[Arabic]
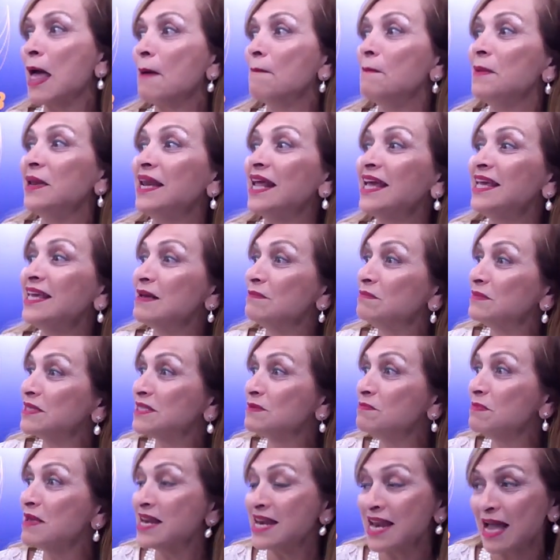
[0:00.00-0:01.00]
من ايام
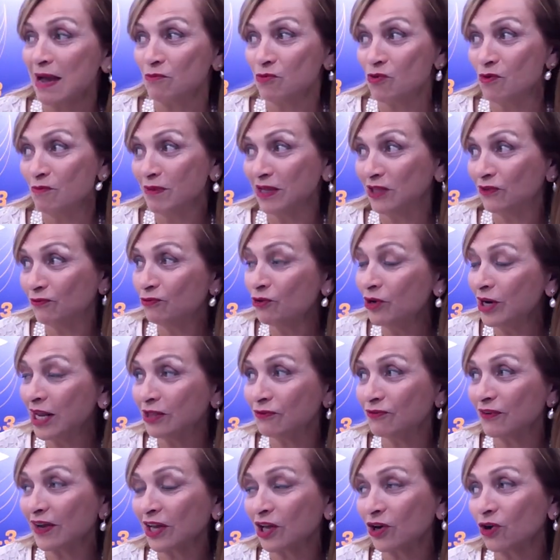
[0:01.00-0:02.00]
زمان نعملوا المدفونه
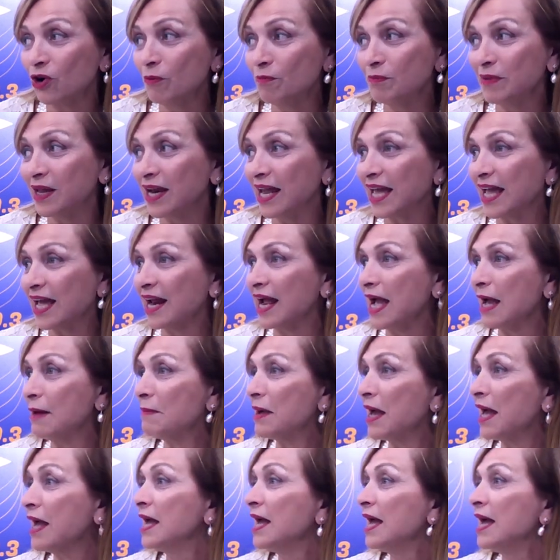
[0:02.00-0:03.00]
نتفكر امي الله يرحمها